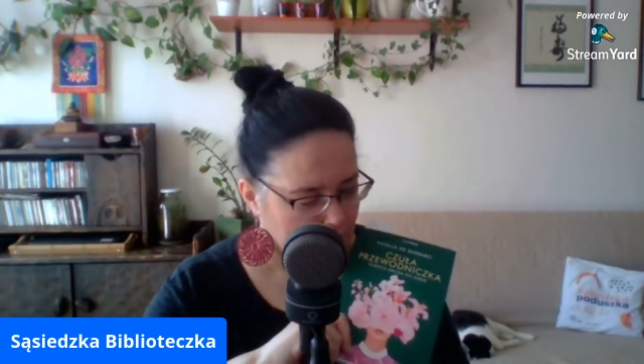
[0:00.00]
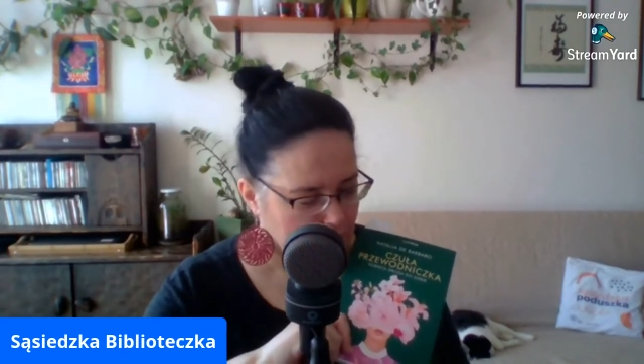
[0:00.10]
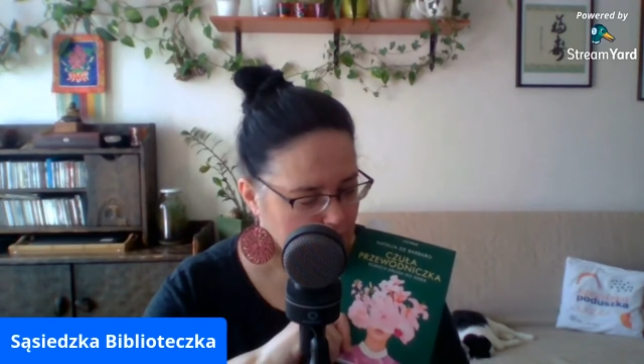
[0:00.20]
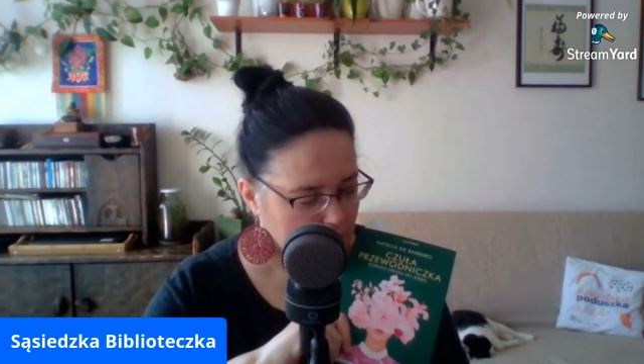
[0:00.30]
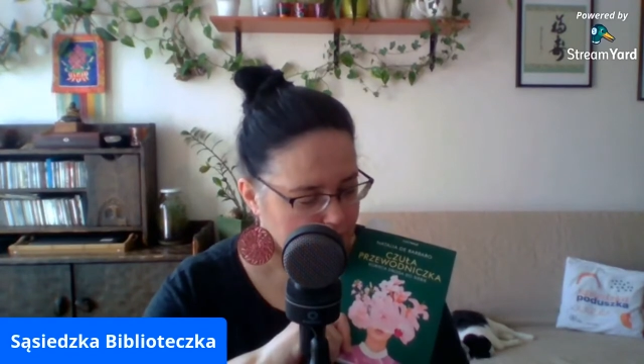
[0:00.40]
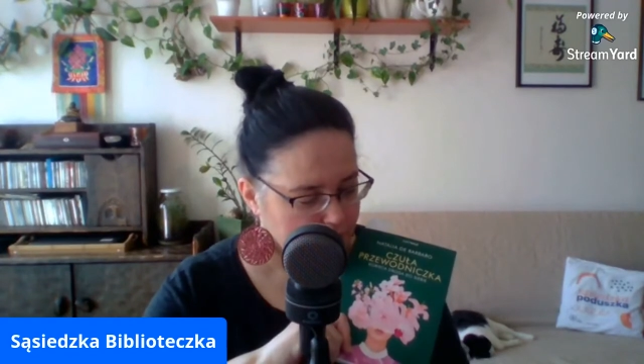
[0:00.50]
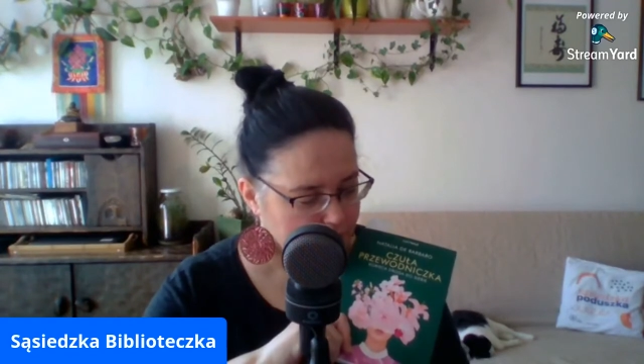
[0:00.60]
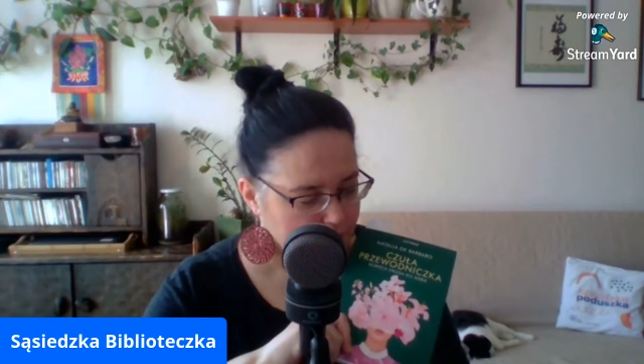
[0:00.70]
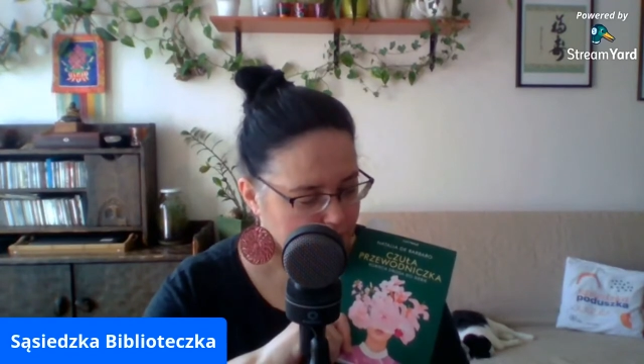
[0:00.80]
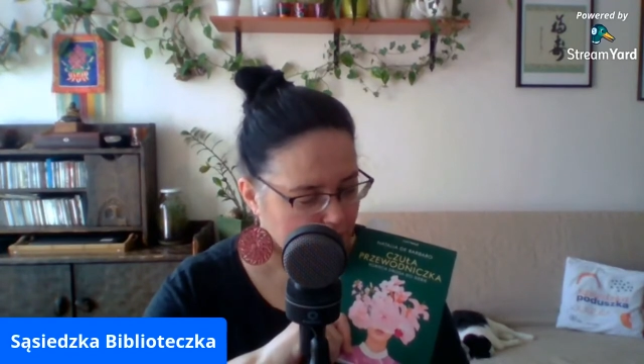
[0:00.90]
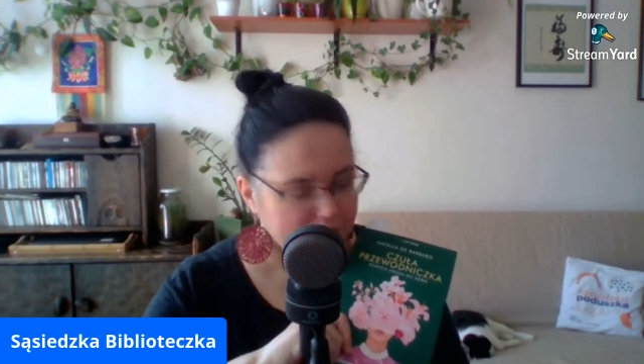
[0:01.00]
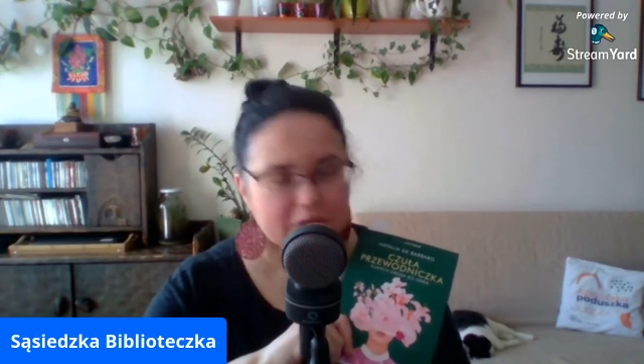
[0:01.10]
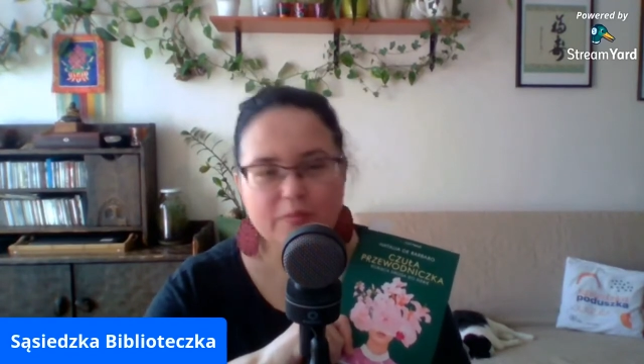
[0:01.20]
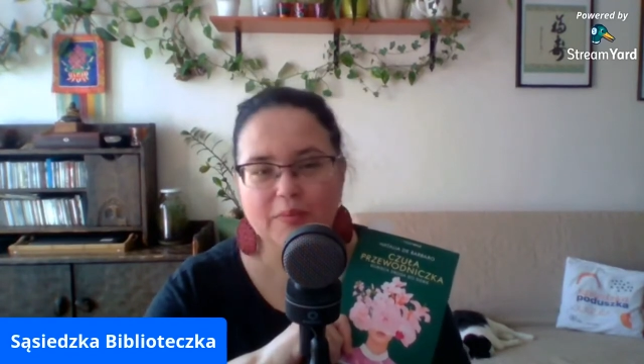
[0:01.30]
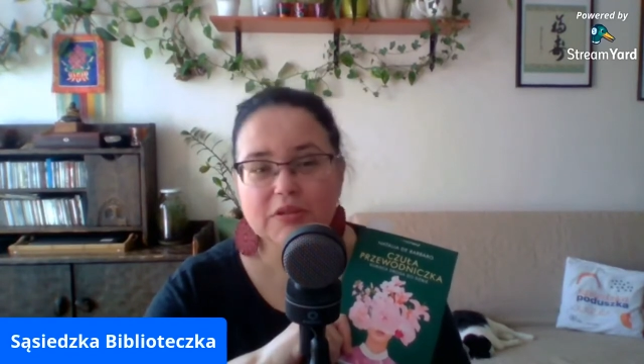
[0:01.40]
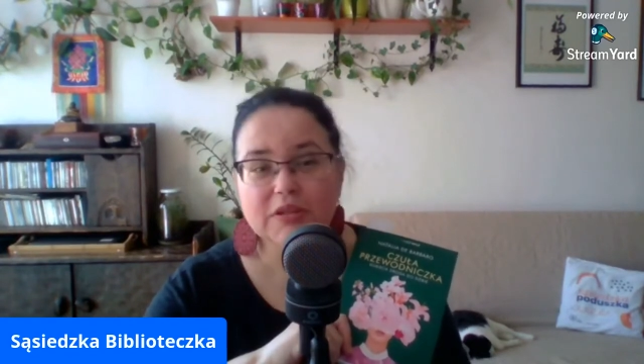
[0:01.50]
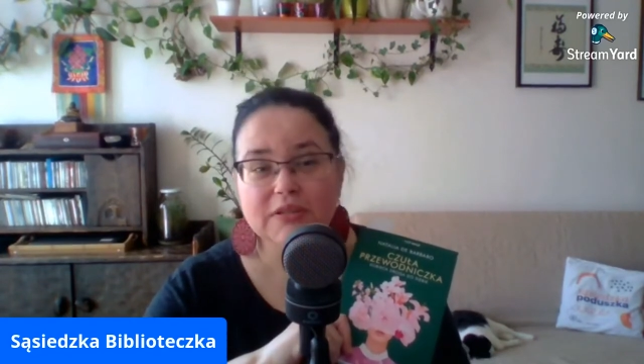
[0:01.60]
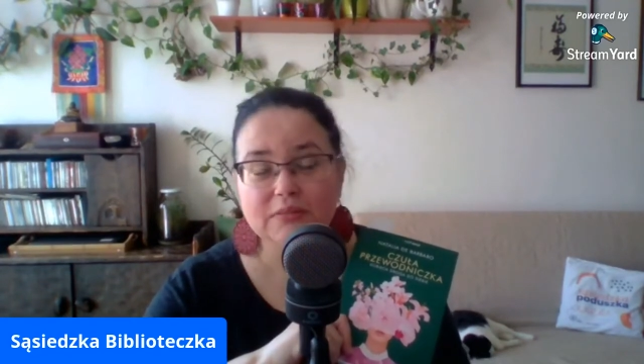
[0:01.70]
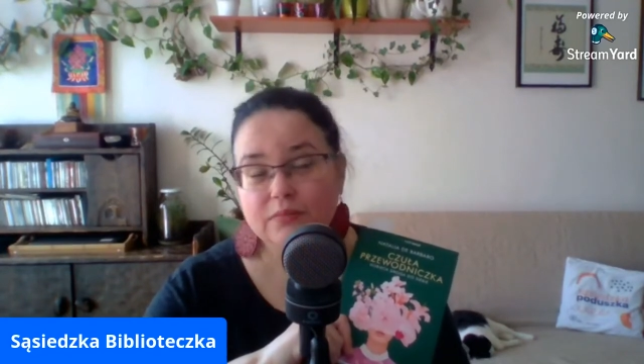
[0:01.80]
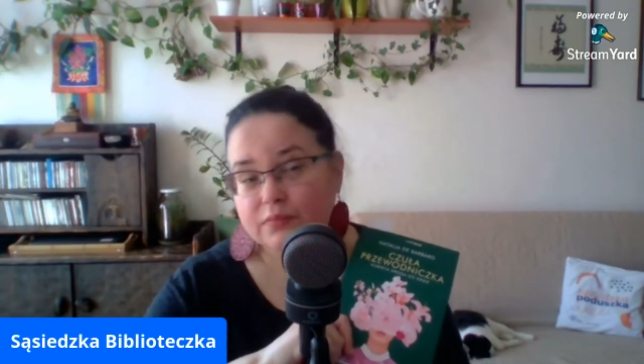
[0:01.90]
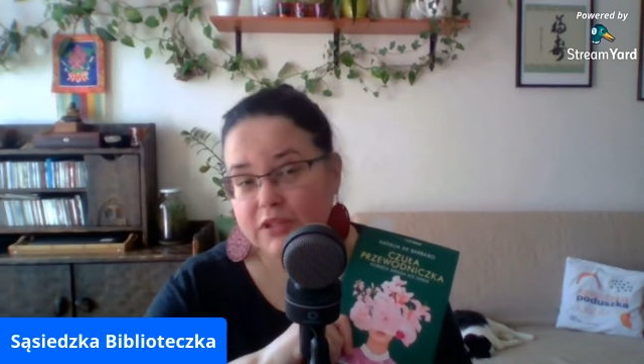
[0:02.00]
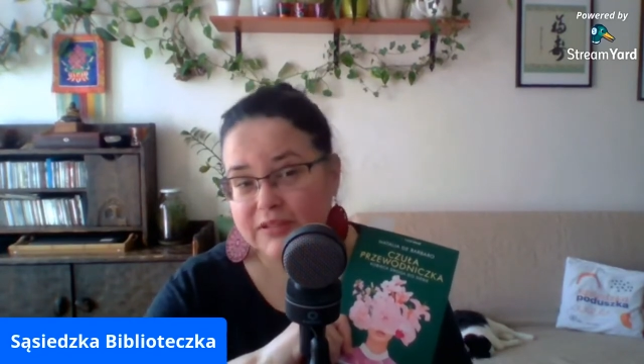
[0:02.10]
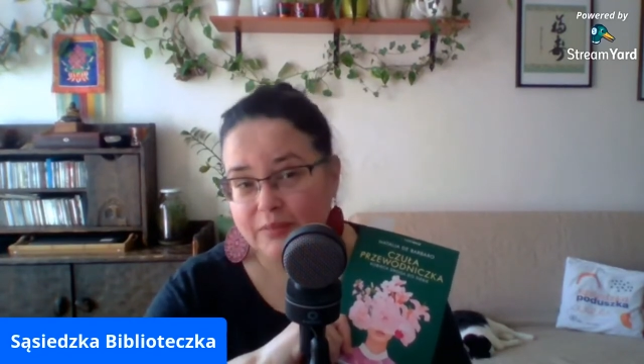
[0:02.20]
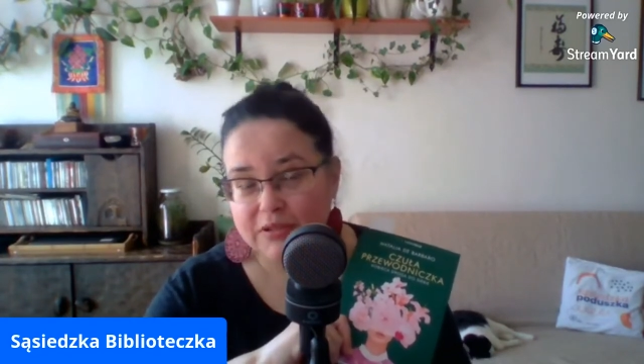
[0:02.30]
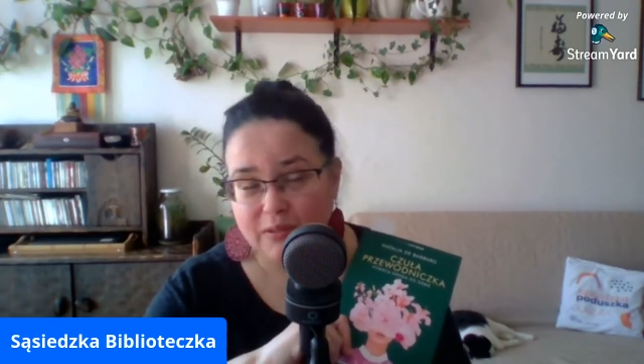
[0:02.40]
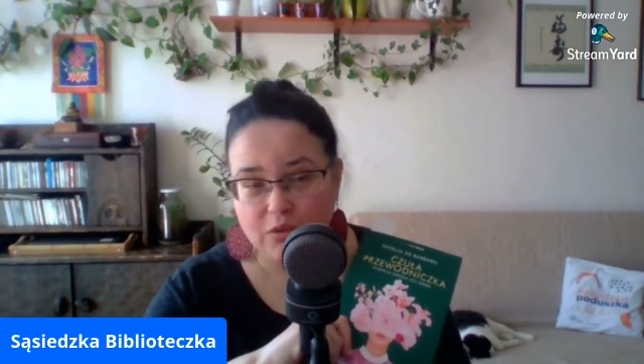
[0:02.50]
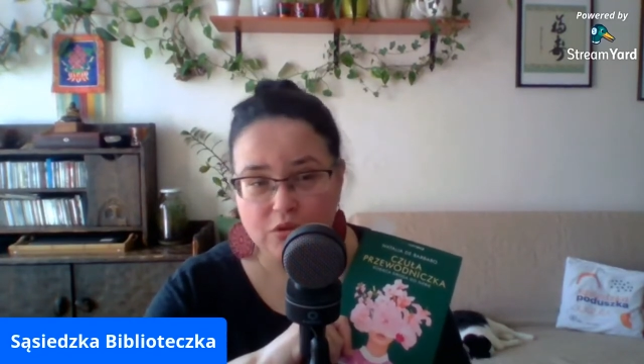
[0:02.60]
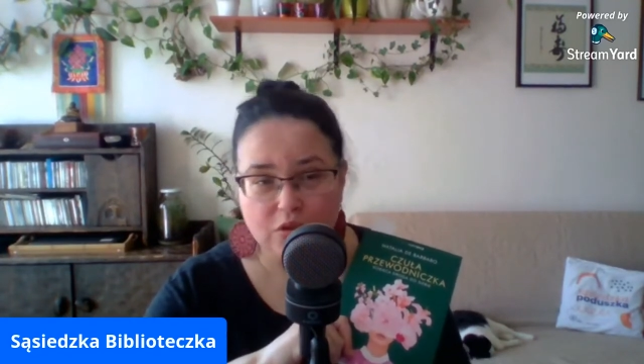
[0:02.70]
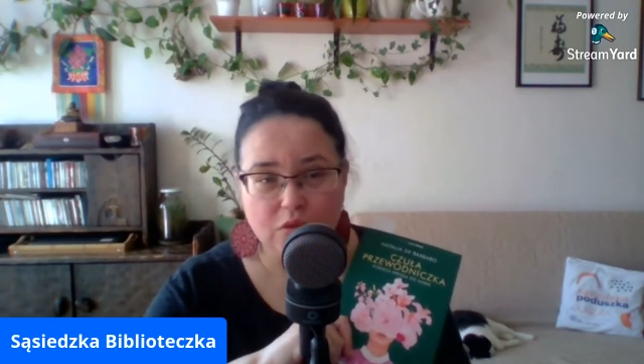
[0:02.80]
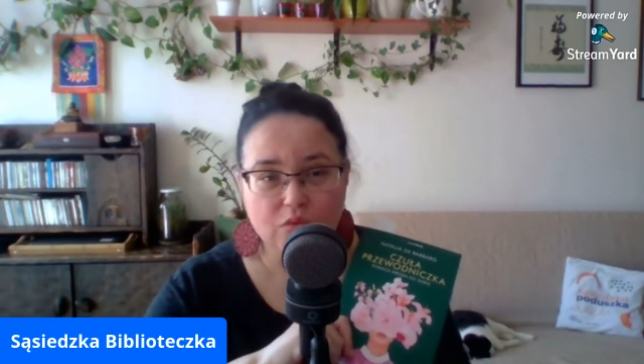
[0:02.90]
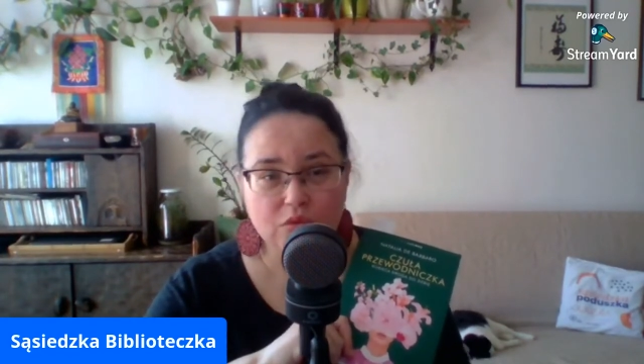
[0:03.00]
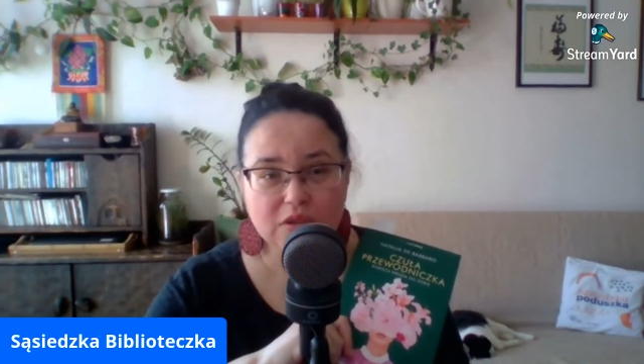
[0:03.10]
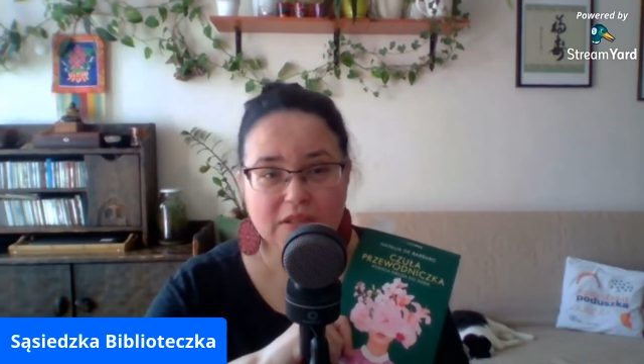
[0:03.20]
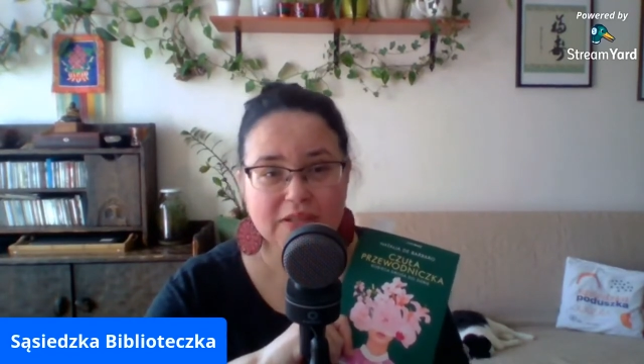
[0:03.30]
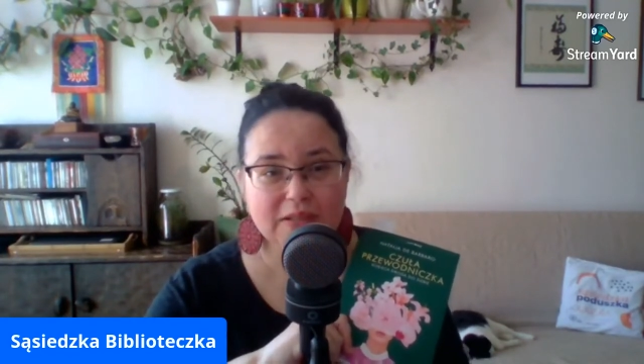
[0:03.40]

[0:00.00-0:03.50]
Y, a więc mamy te czasami zamrożone uczucia,